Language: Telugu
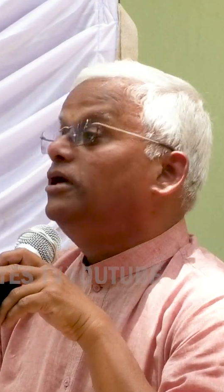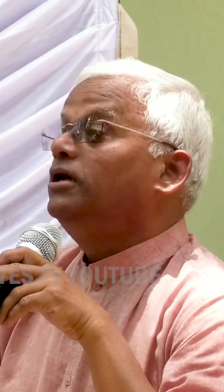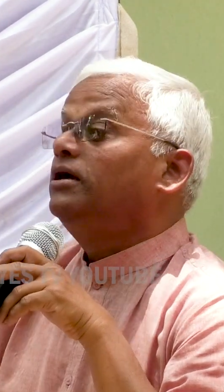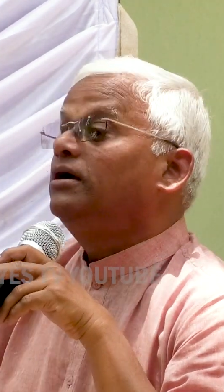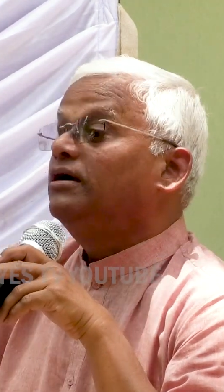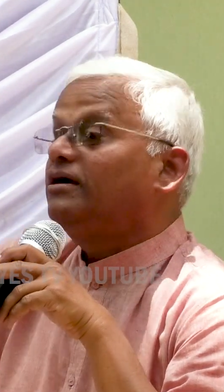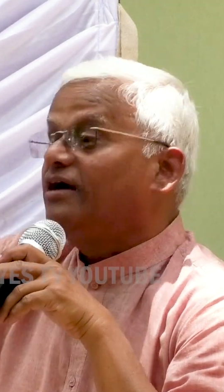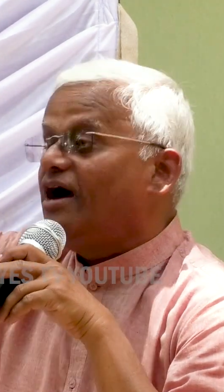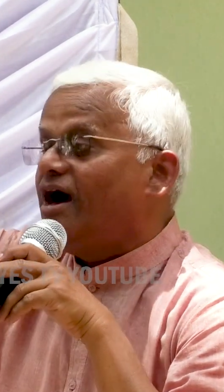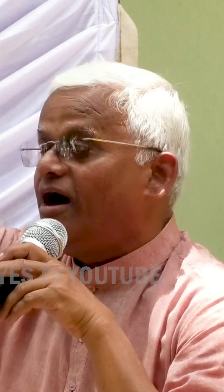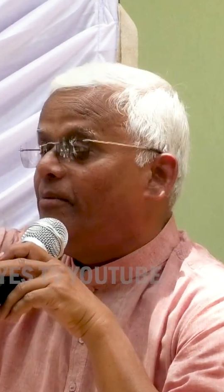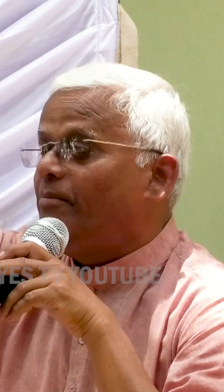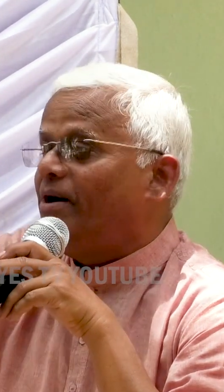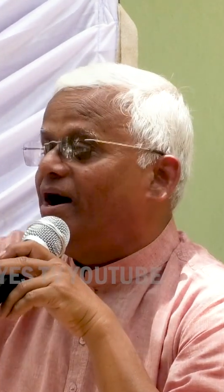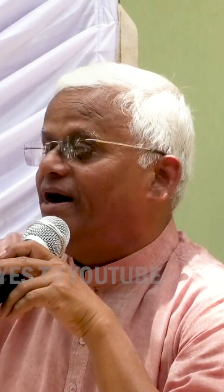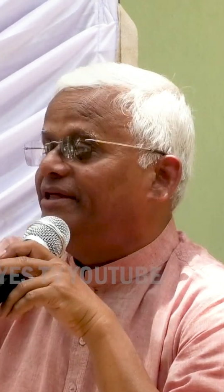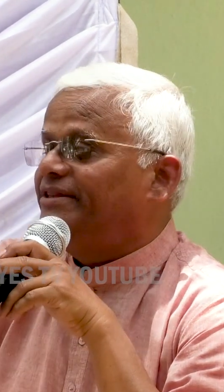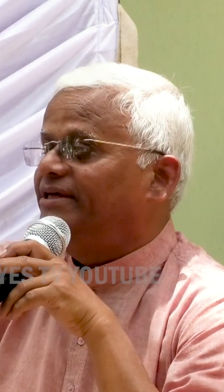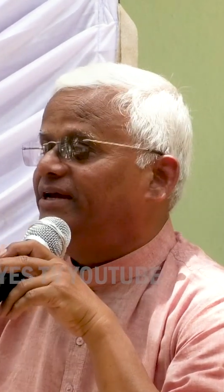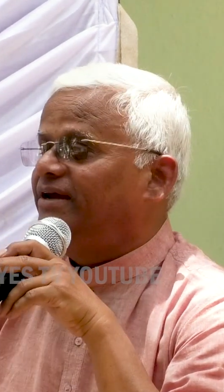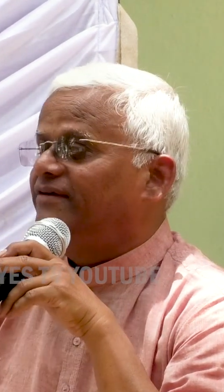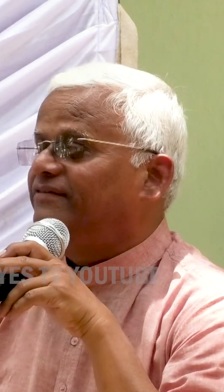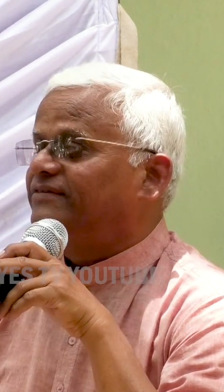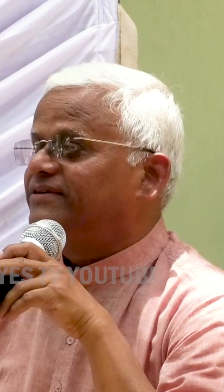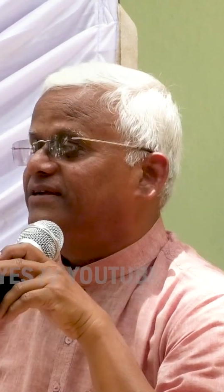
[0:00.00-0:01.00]
ఇంకా
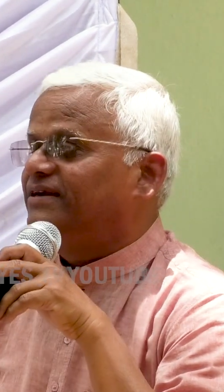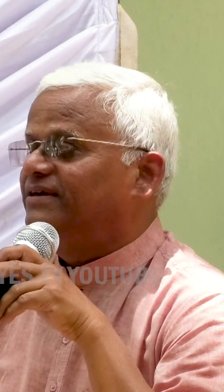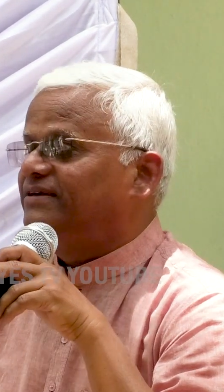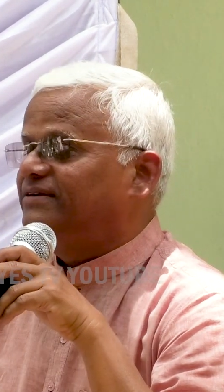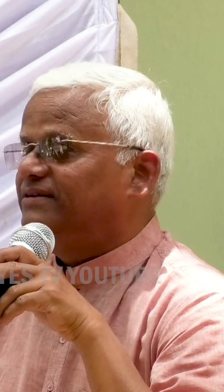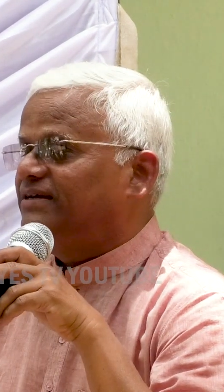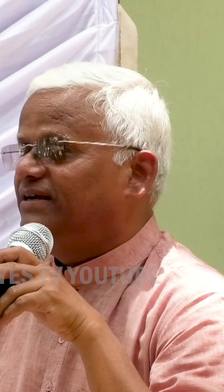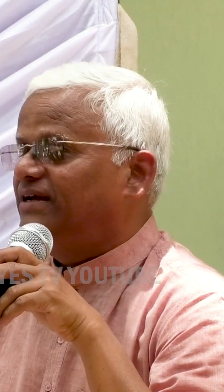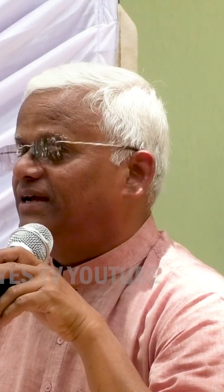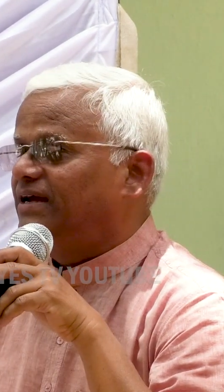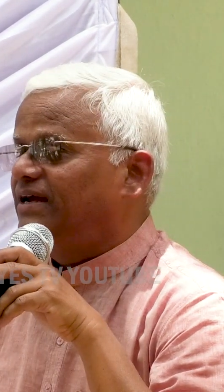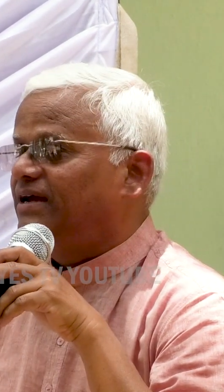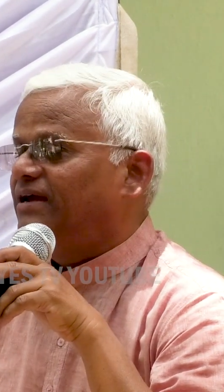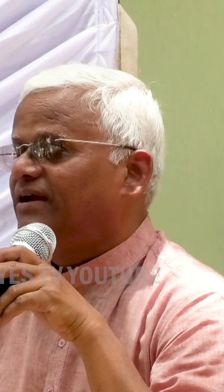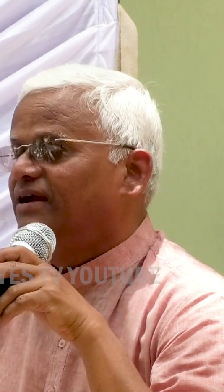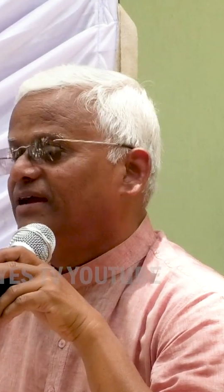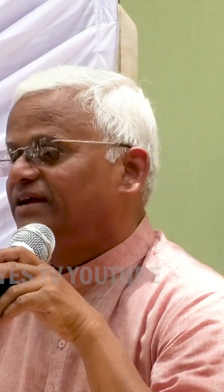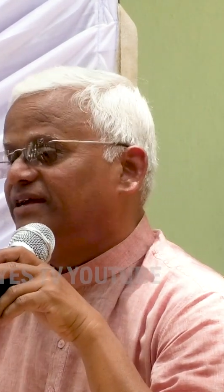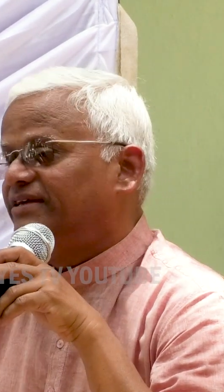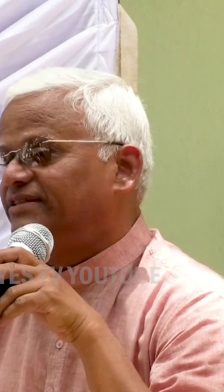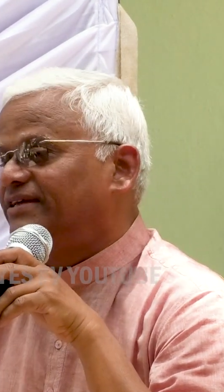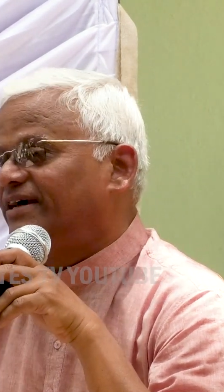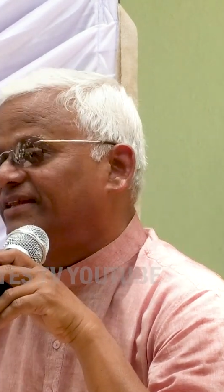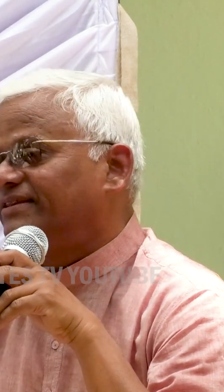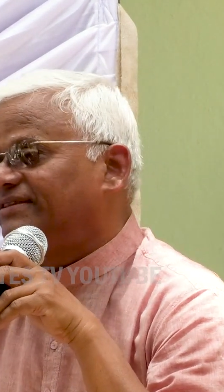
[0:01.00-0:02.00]
బాధ ఏమిటంటే
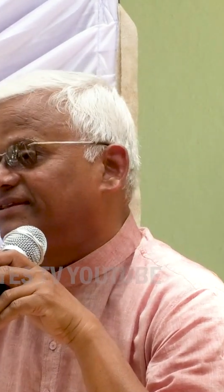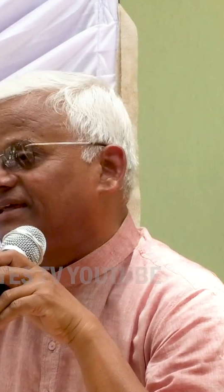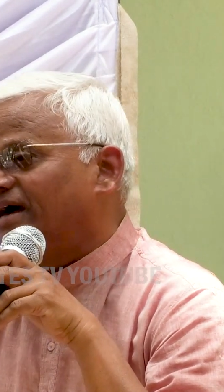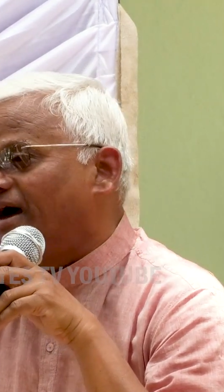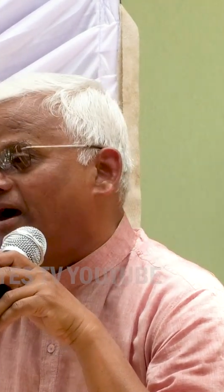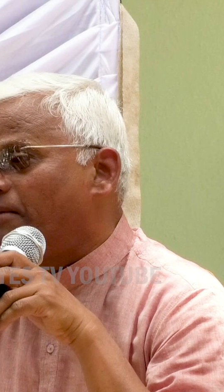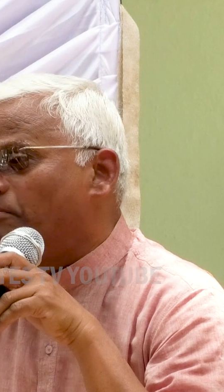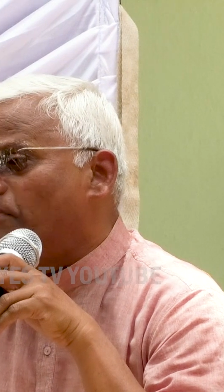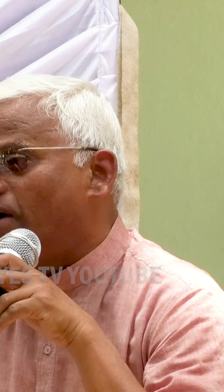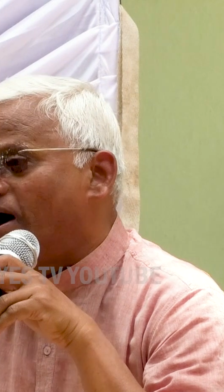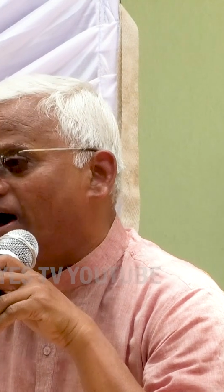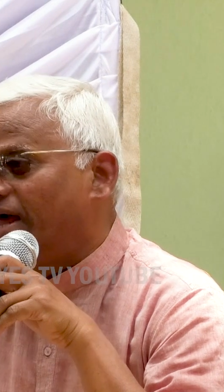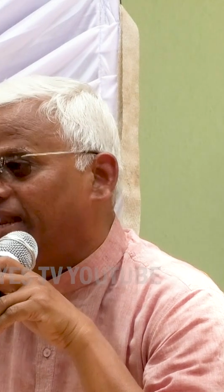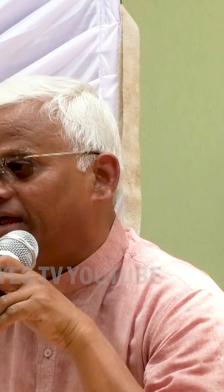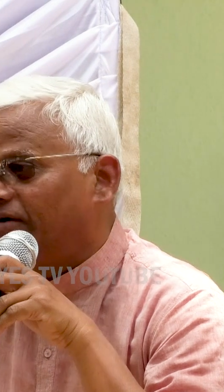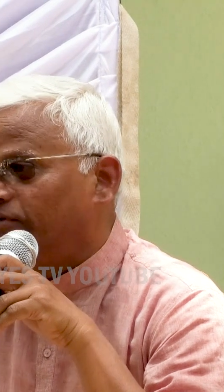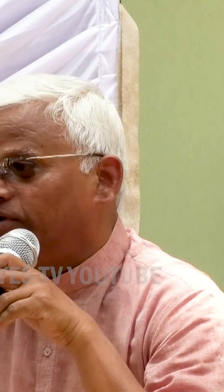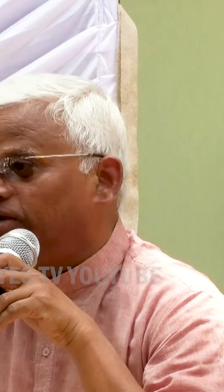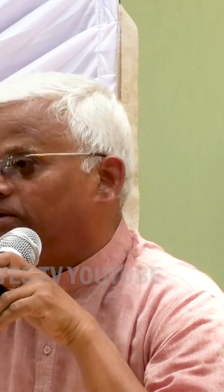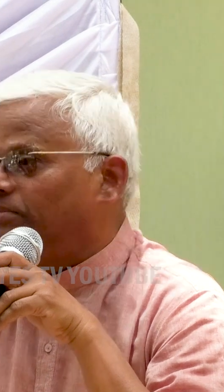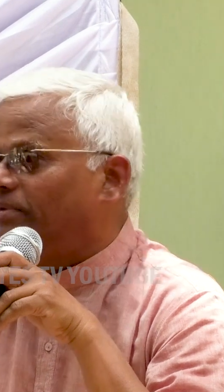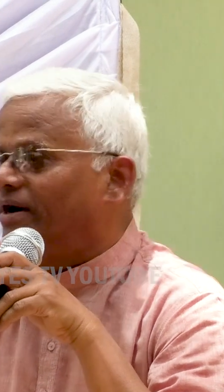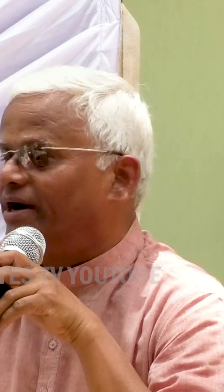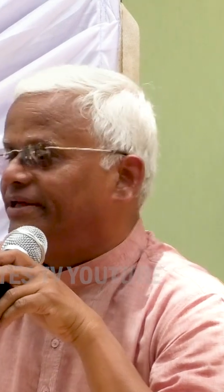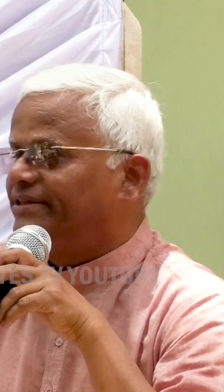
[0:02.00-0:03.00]
ఇదంతా
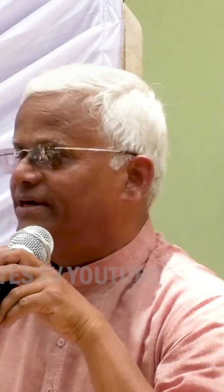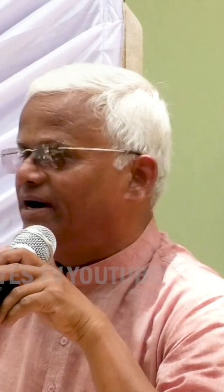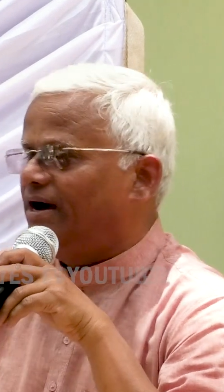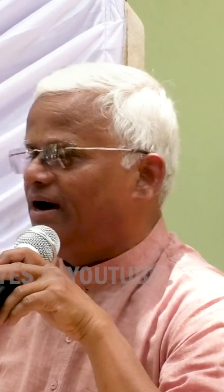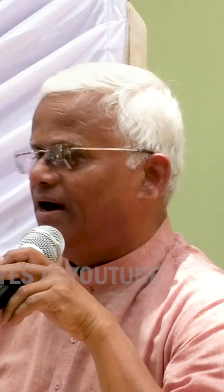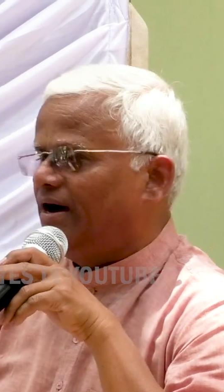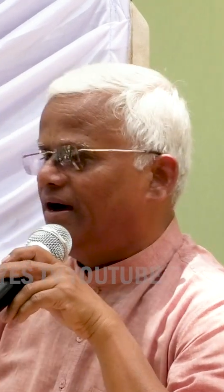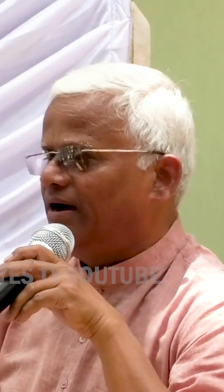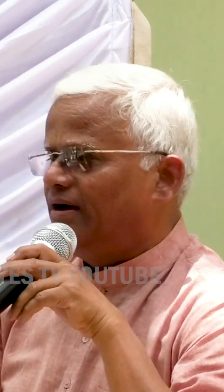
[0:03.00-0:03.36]
మానవుని బాధ